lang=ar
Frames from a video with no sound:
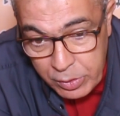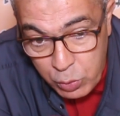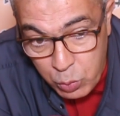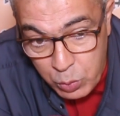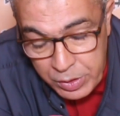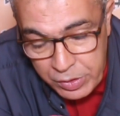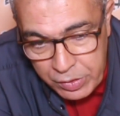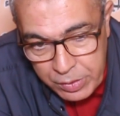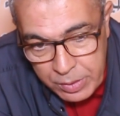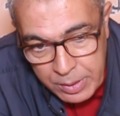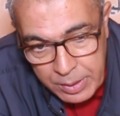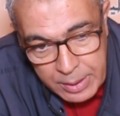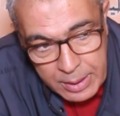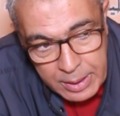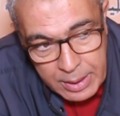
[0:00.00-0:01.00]
تتويج
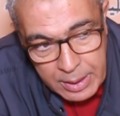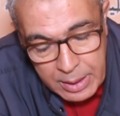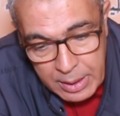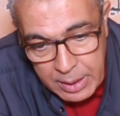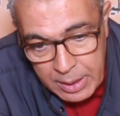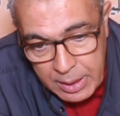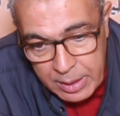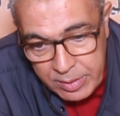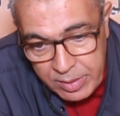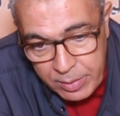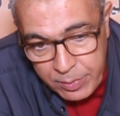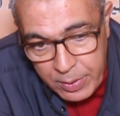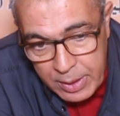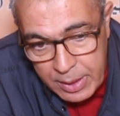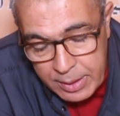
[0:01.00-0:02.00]

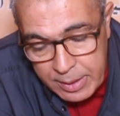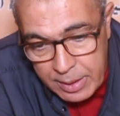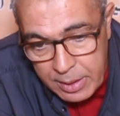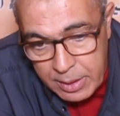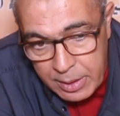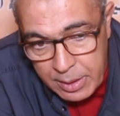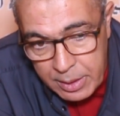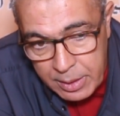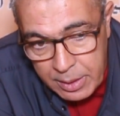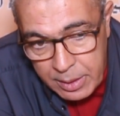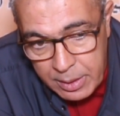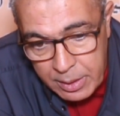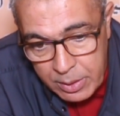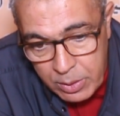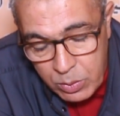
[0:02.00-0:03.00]
الاحتفالات
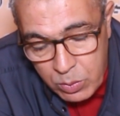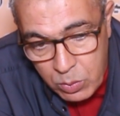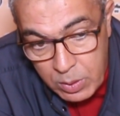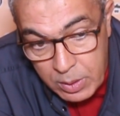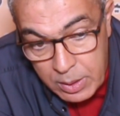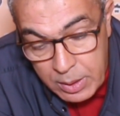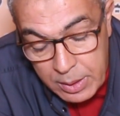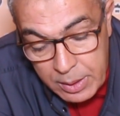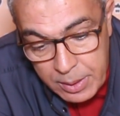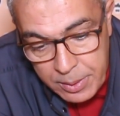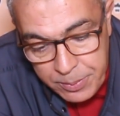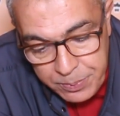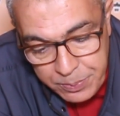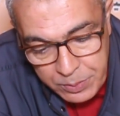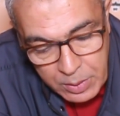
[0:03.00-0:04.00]
اللي
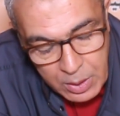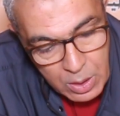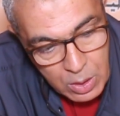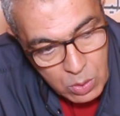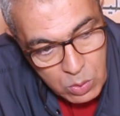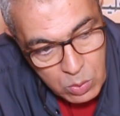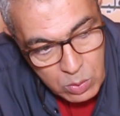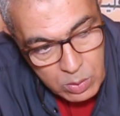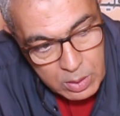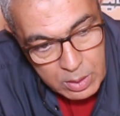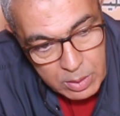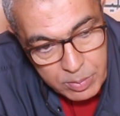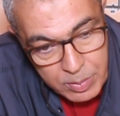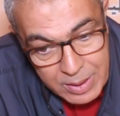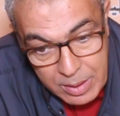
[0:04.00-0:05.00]
وال
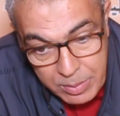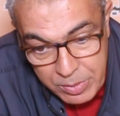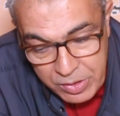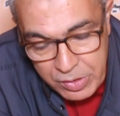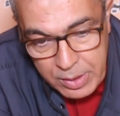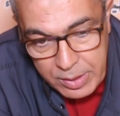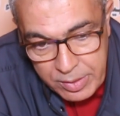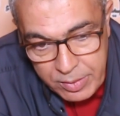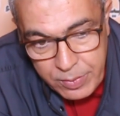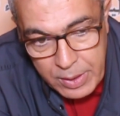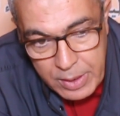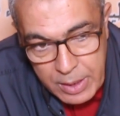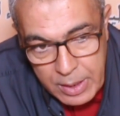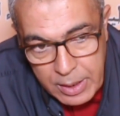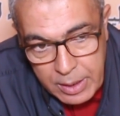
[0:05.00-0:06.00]
والبرامج
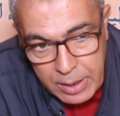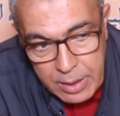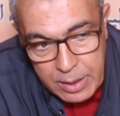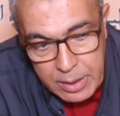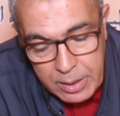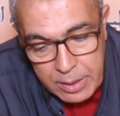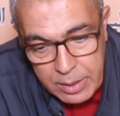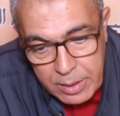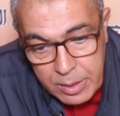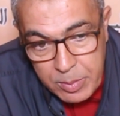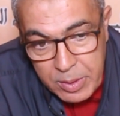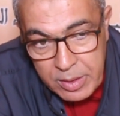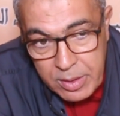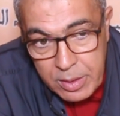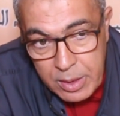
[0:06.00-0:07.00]
الاحتفاليه اللي لي
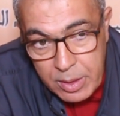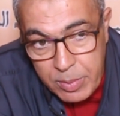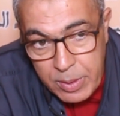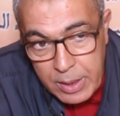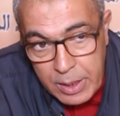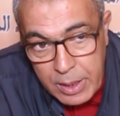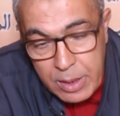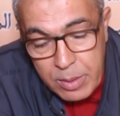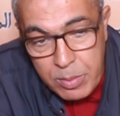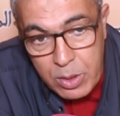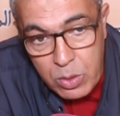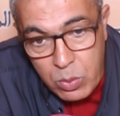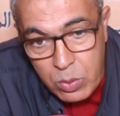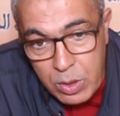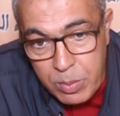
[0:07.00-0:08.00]
انضمت النيابه الاقليميه
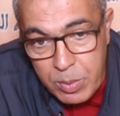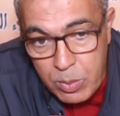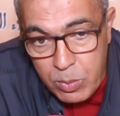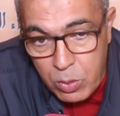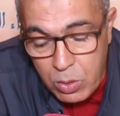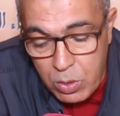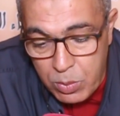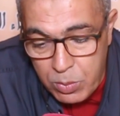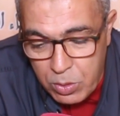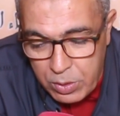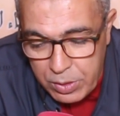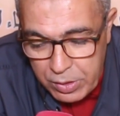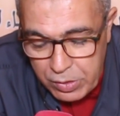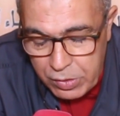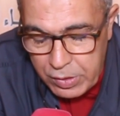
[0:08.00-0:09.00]
للقدماء المقاومين
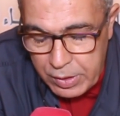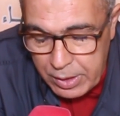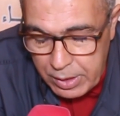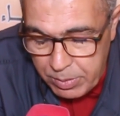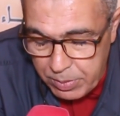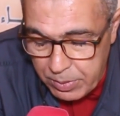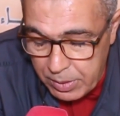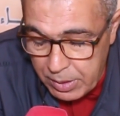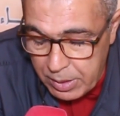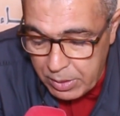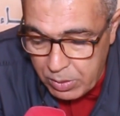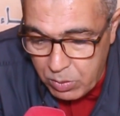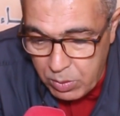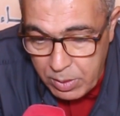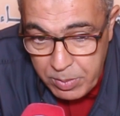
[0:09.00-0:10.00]
وعضاء التحرير
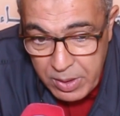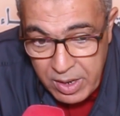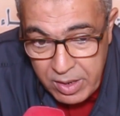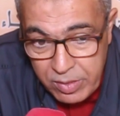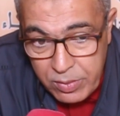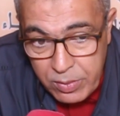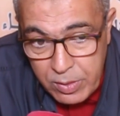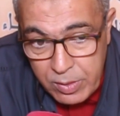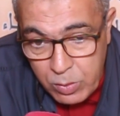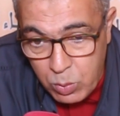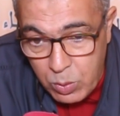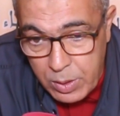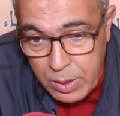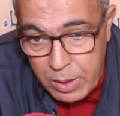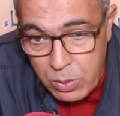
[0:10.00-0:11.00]
بكل من اسفي
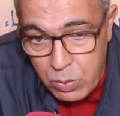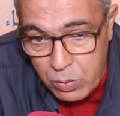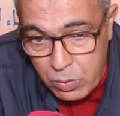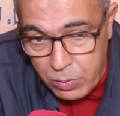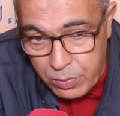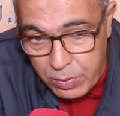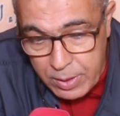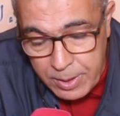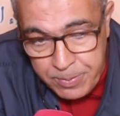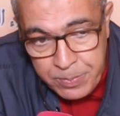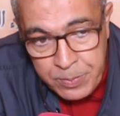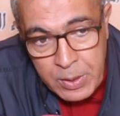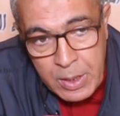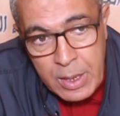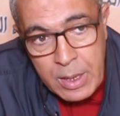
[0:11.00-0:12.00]
الصويره اليوسفيه
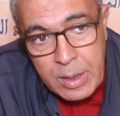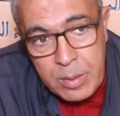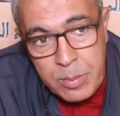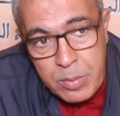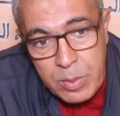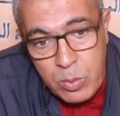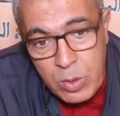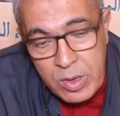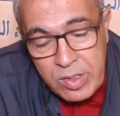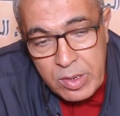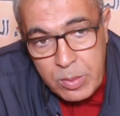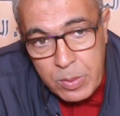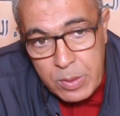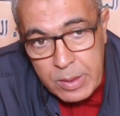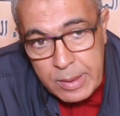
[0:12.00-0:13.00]

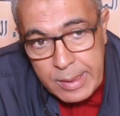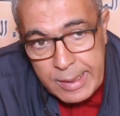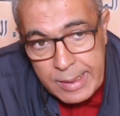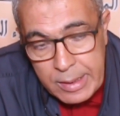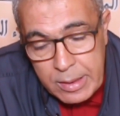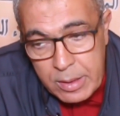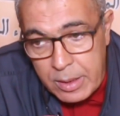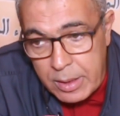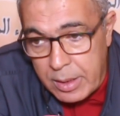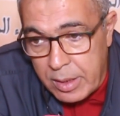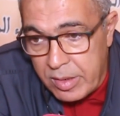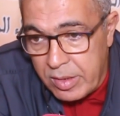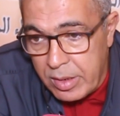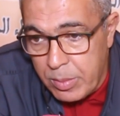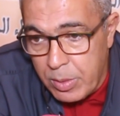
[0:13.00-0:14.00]
بمناسبه تخليد
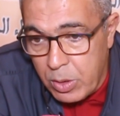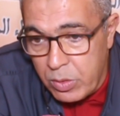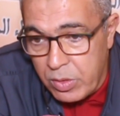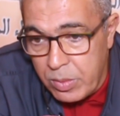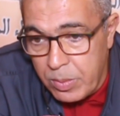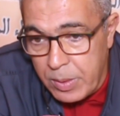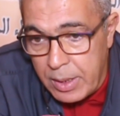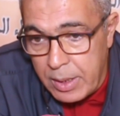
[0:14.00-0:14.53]
الذكرى 77